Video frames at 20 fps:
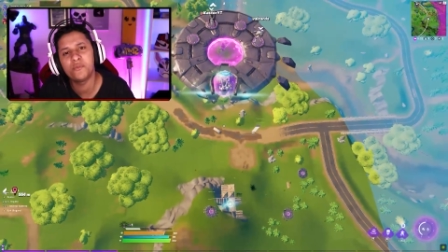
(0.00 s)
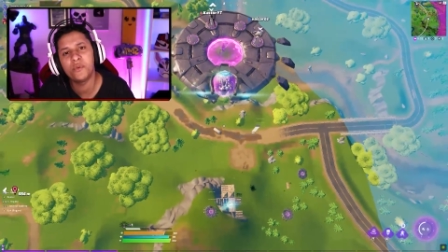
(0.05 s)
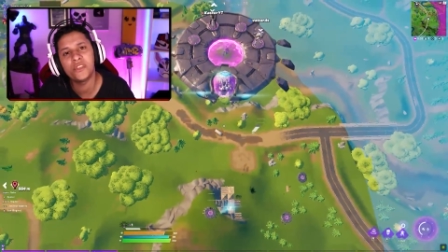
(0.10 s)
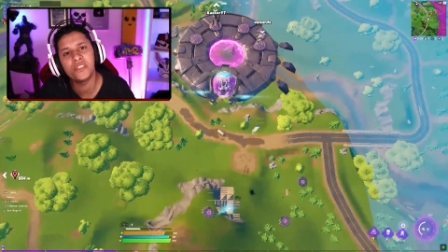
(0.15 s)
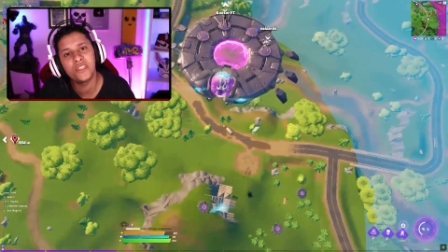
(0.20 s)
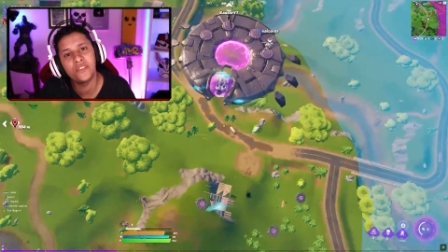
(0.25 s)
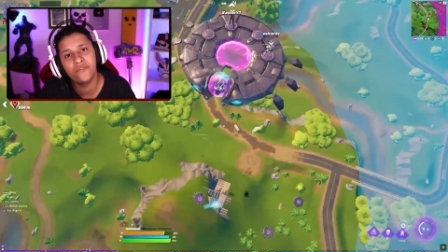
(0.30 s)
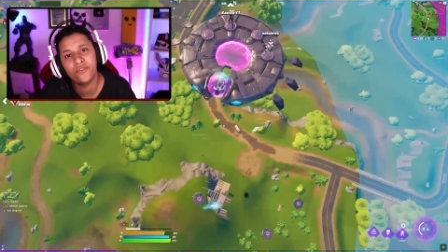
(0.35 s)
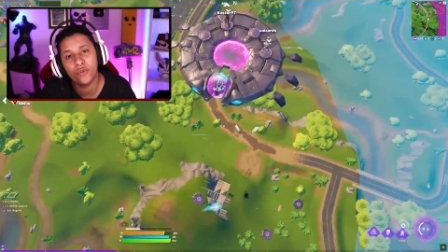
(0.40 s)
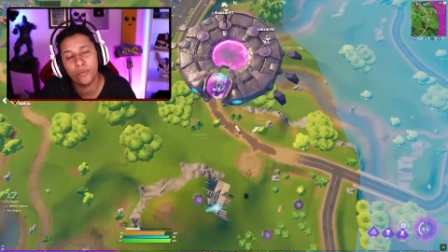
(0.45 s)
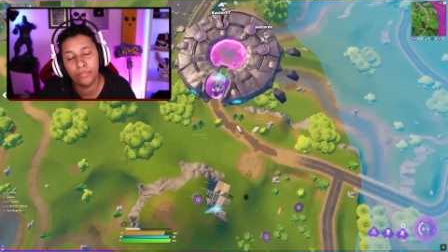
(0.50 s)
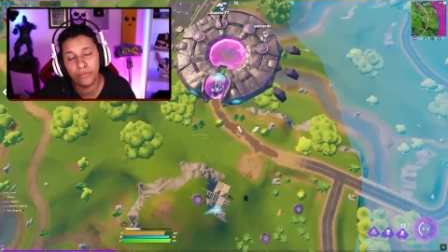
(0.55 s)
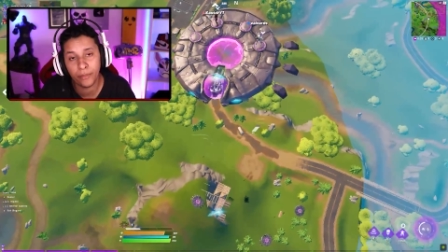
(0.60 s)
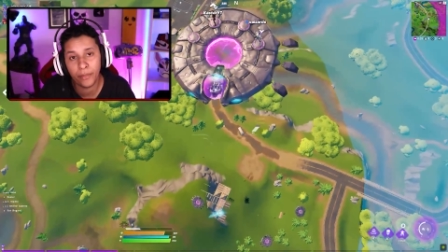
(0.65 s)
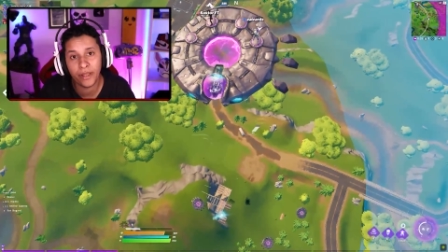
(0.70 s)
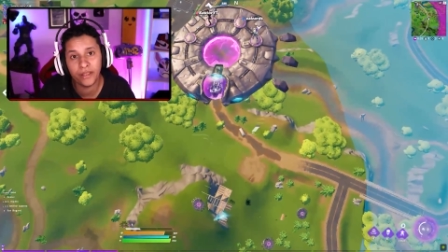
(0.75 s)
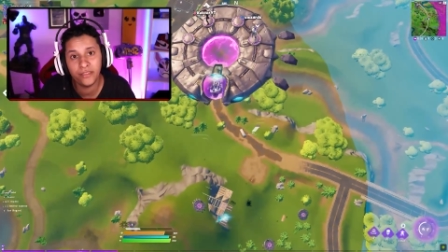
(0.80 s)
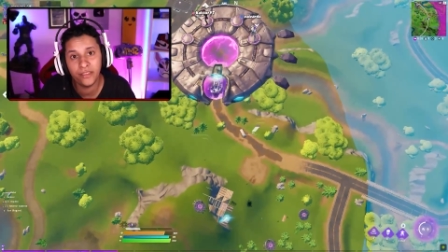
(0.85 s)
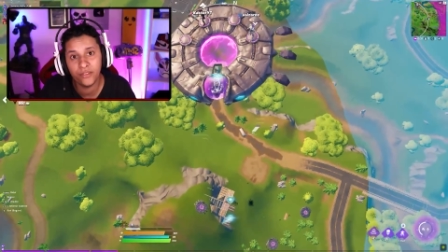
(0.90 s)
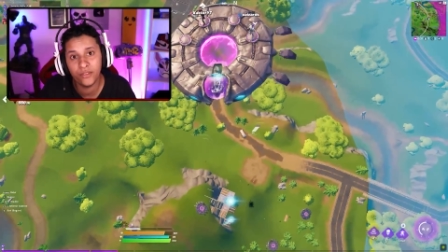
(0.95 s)
que são baús
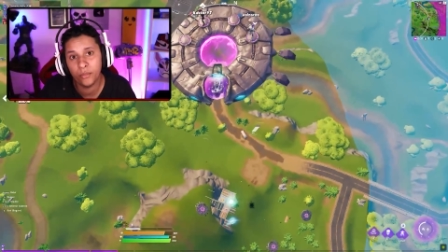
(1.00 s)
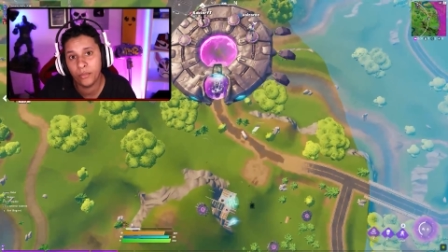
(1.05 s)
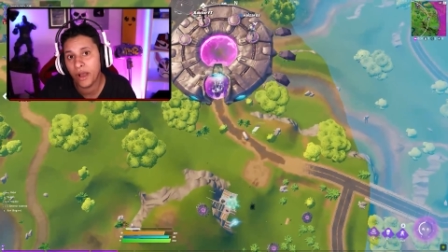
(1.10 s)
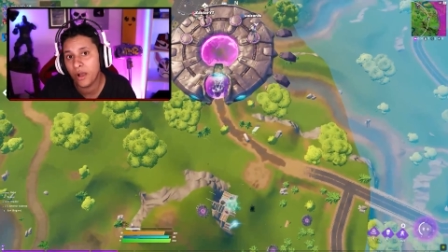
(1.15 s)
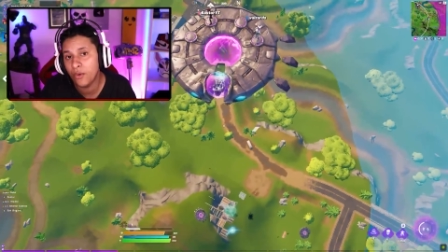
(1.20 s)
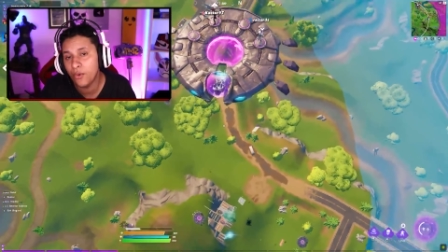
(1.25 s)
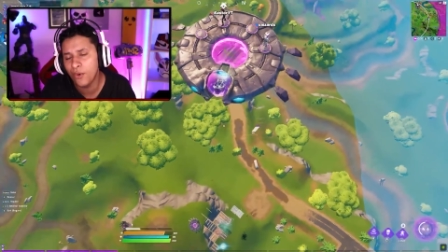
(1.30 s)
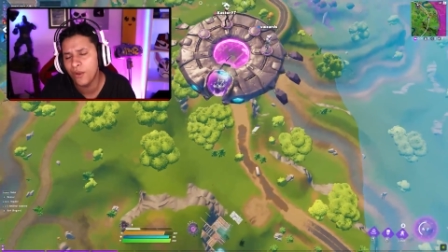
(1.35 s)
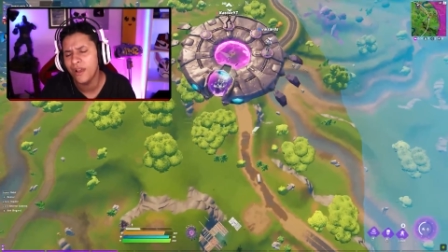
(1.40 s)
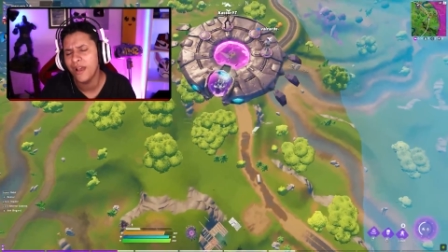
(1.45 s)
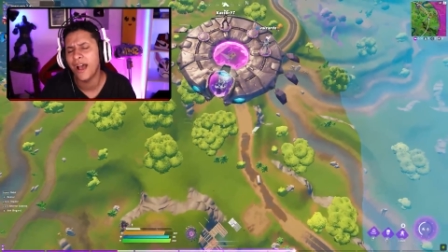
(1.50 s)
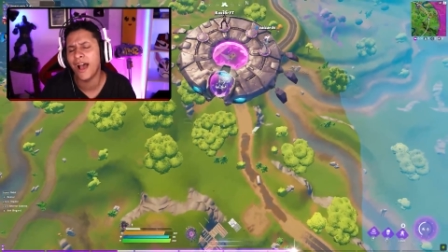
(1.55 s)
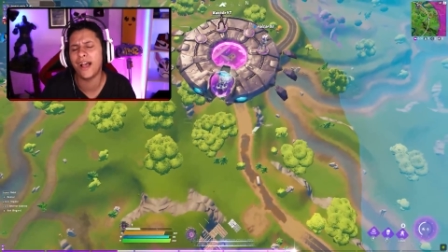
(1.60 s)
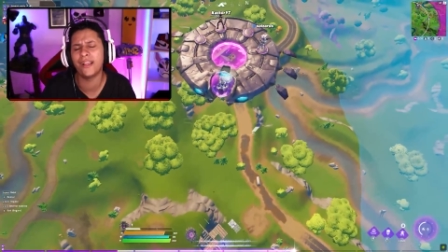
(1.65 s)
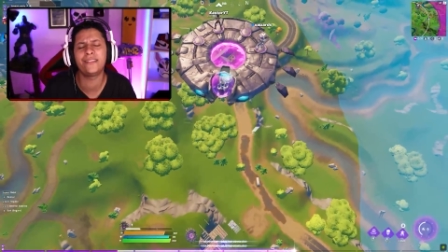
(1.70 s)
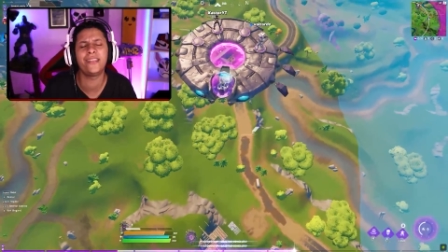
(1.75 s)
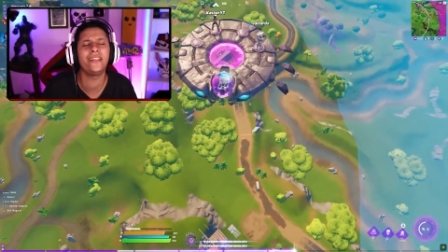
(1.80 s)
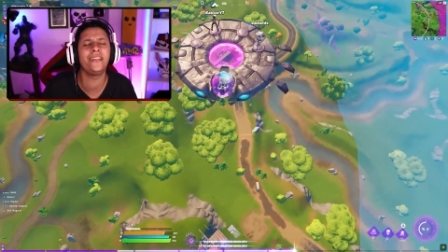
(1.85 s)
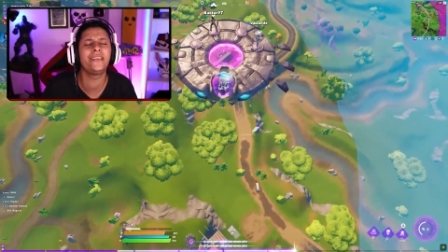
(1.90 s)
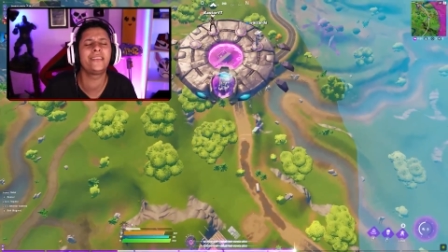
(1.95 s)
aí que você abre fazendo
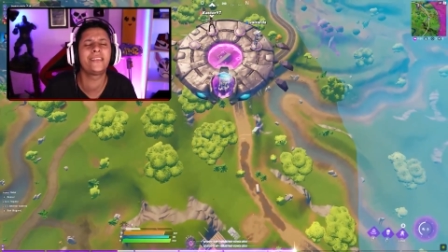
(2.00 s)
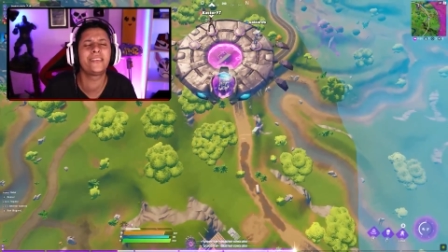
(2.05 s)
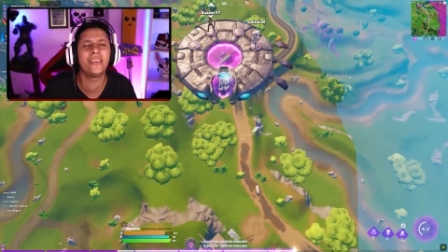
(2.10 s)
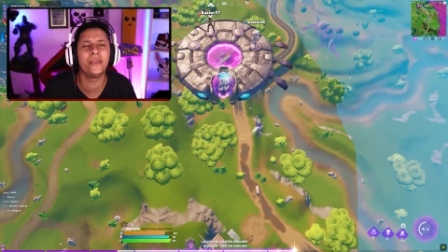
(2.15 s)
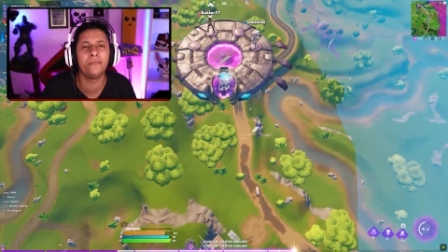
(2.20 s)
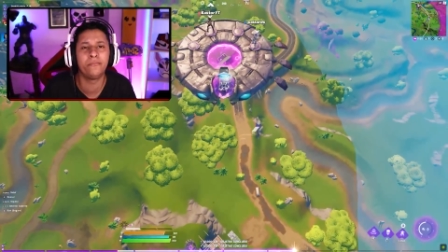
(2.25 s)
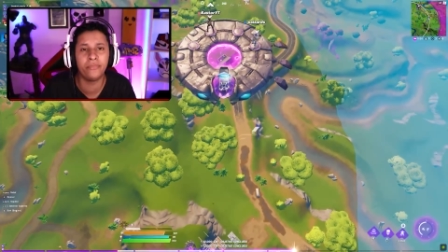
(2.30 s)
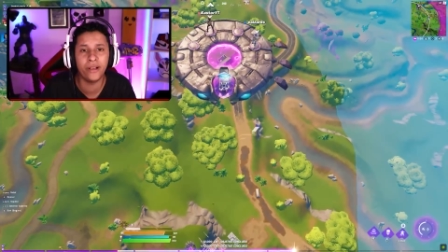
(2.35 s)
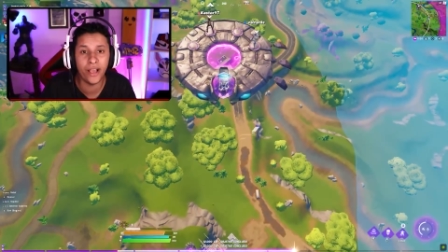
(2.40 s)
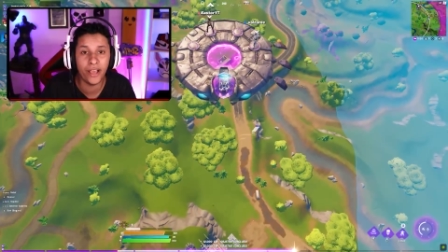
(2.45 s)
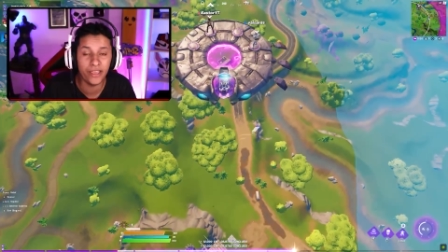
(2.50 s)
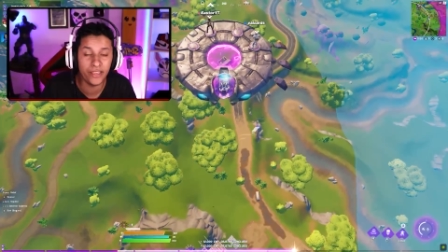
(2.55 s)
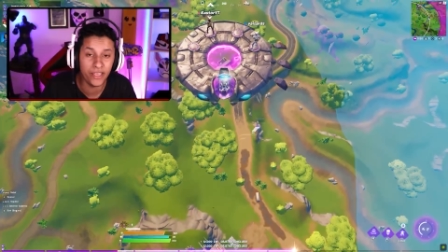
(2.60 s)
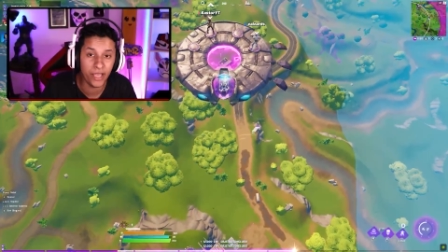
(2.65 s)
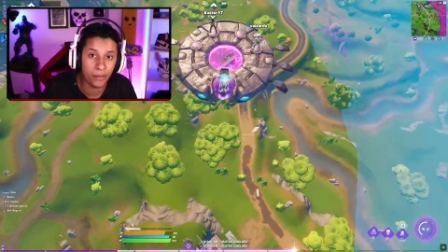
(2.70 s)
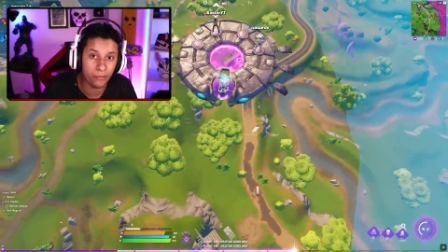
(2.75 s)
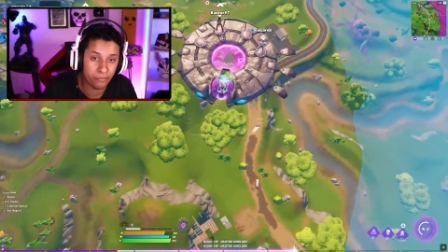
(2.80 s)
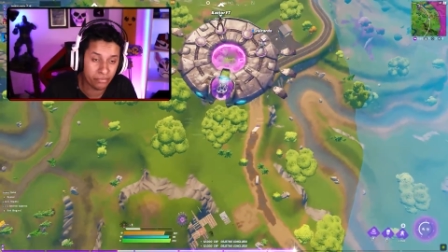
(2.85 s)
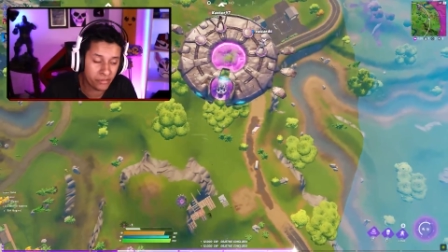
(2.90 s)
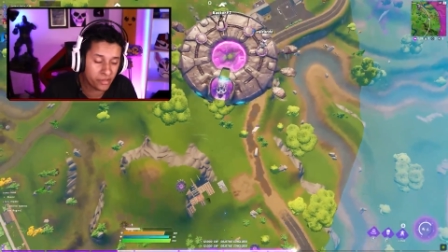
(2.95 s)
tarefas em equipe.